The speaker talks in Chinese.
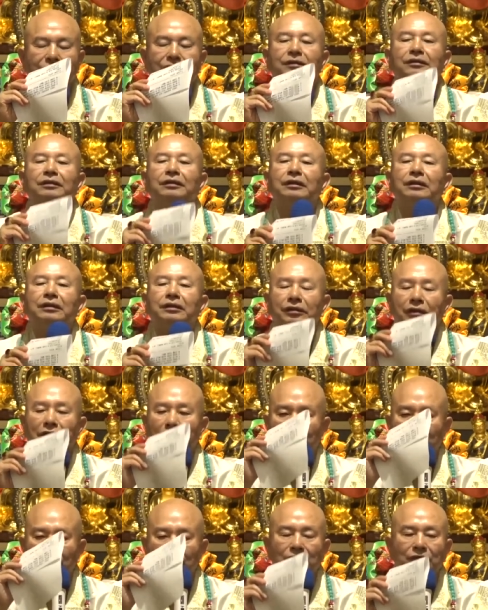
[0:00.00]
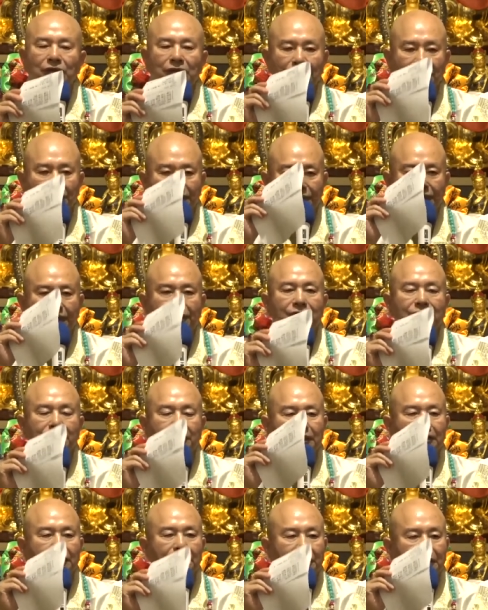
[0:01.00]
印，也就你身
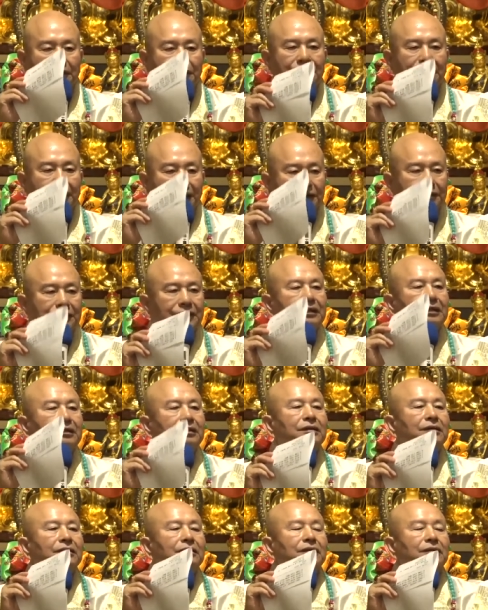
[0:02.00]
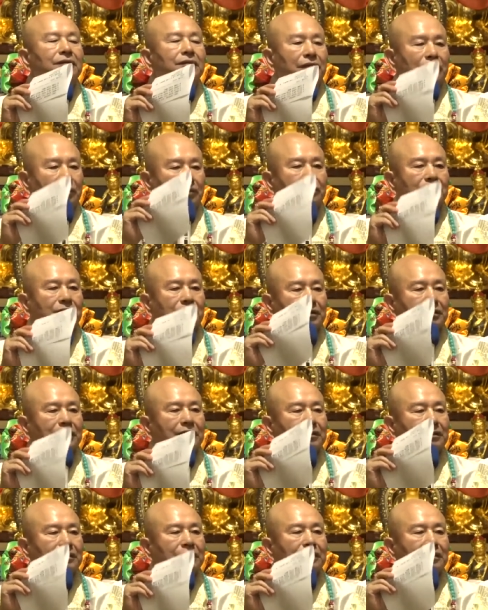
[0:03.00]
体的结界，也就是
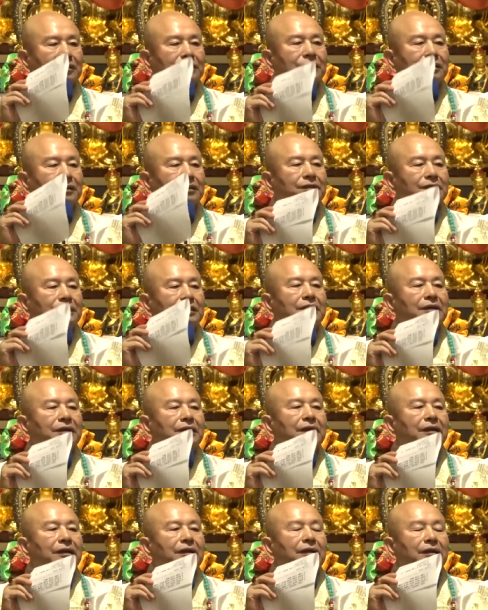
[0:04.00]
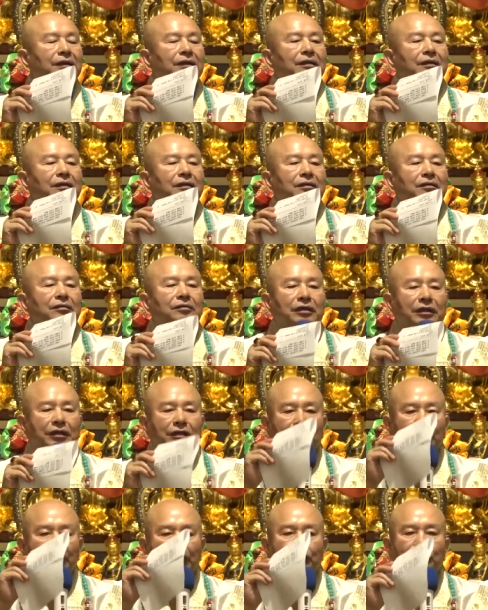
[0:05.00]
身体的结界。你
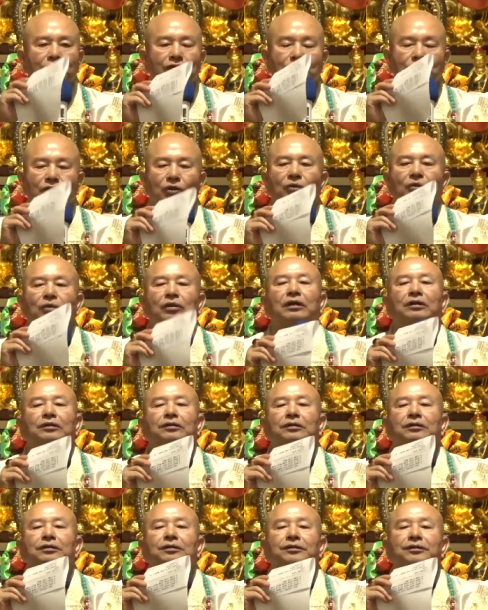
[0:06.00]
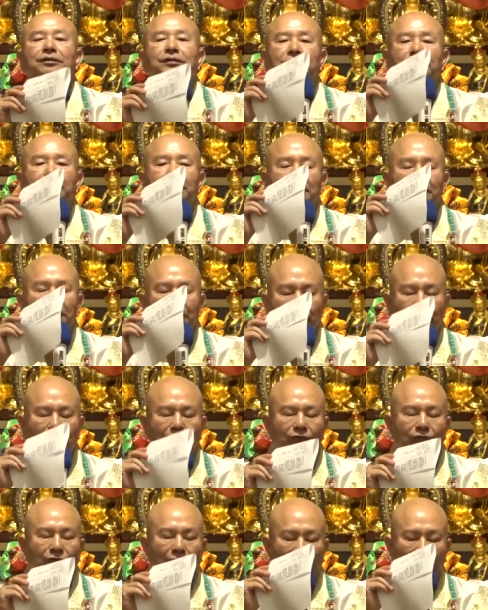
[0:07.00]
念久了，身体
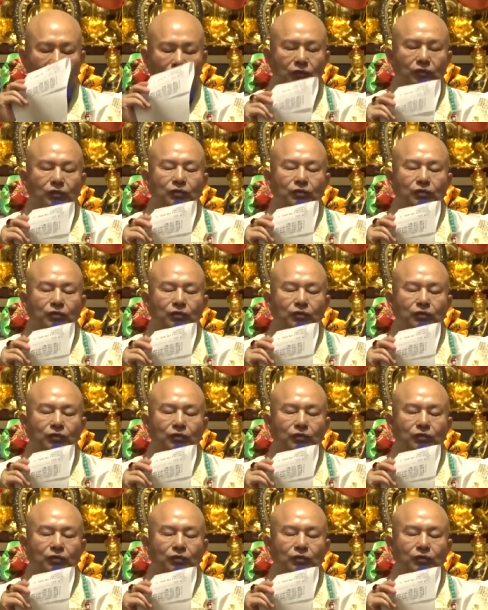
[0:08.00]
会发